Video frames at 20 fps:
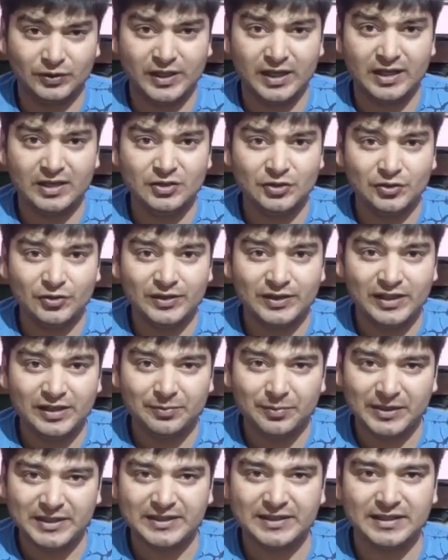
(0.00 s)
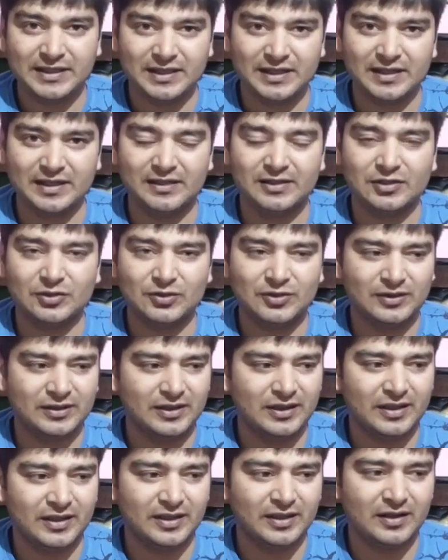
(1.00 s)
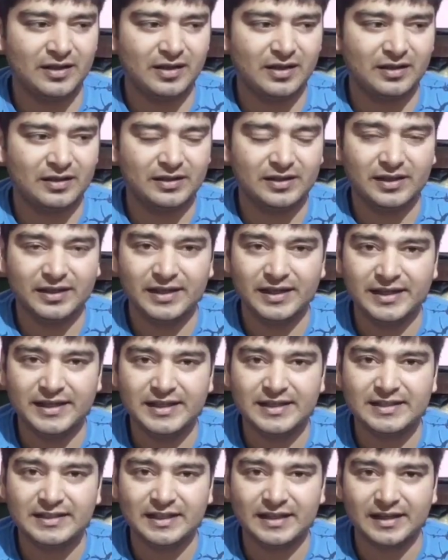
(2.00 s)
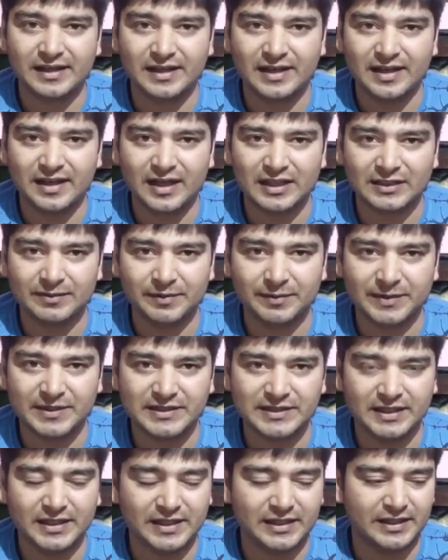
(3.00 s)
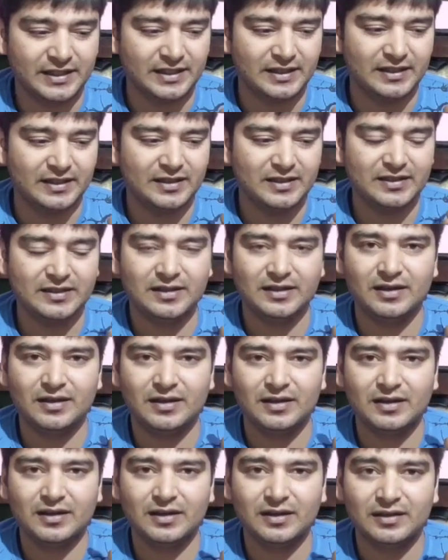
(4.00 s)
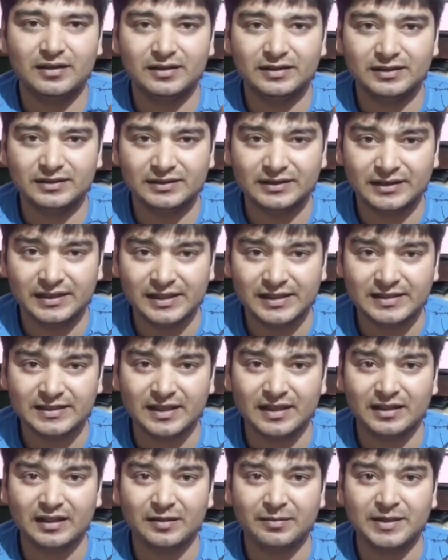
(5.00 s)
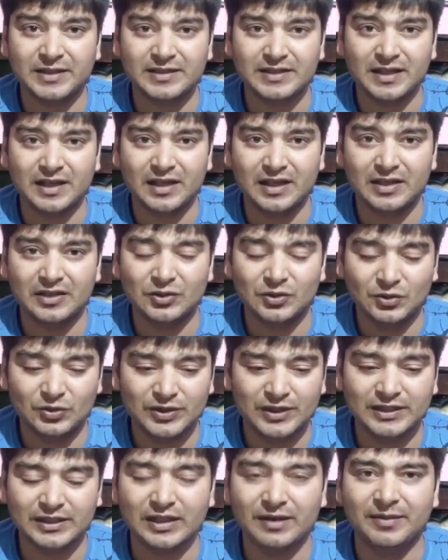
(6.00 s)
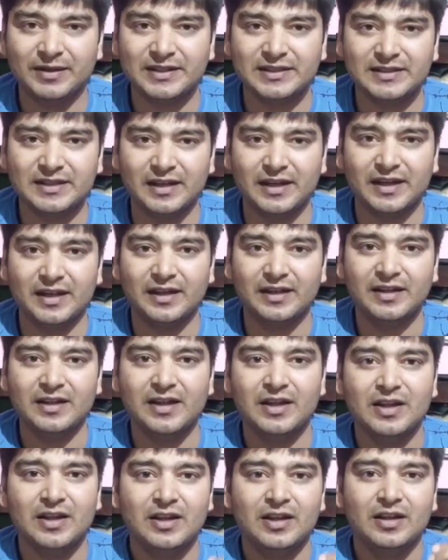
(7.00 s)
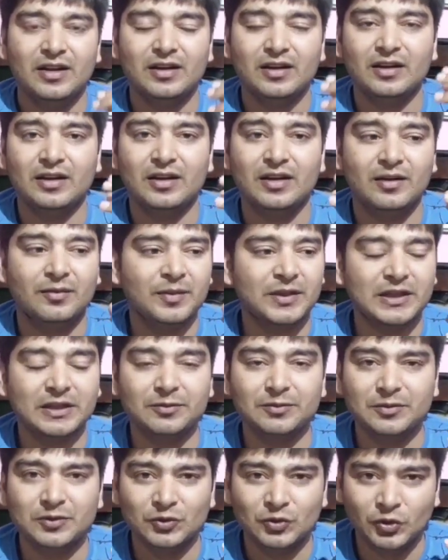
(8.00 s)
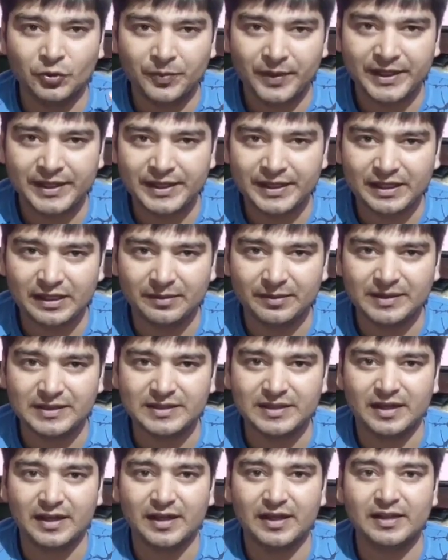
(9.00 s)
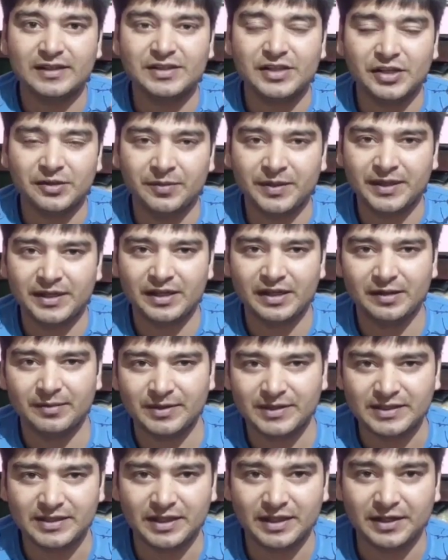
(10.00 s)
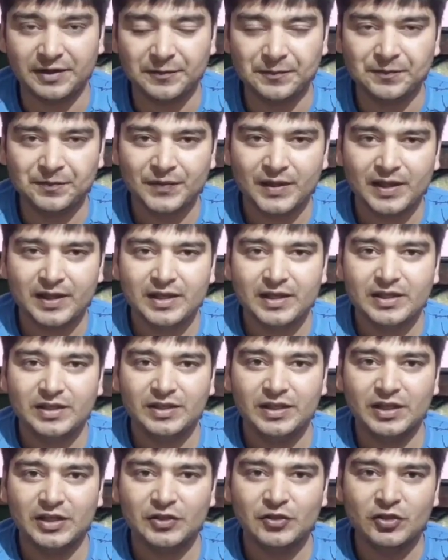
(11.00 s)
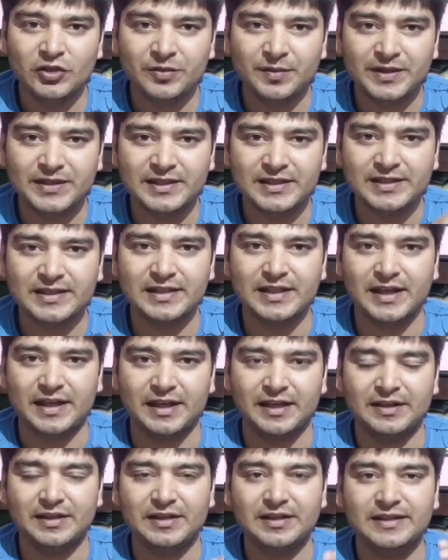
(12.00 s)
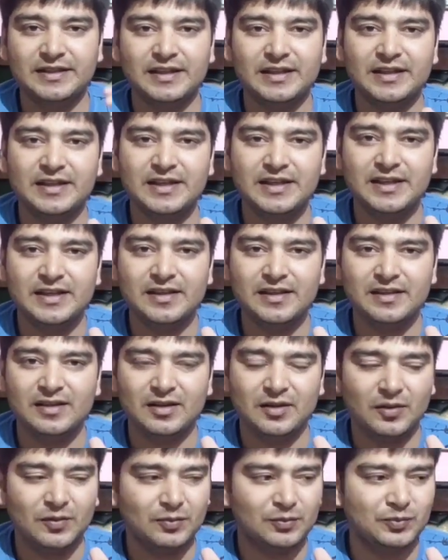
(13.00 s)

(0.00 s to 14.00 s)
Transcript: तो क्या जो इनके बच्चे हैं जो ये लेडीज चल रही हैं हाथ में बच्चे लेके तीन साल का बच्चा है दो दिन का बच्चा है आ, मतलब दो महीने का बच्चा है छः महीने का बच्चा है ये जो इमरजेंसी है इसके लिए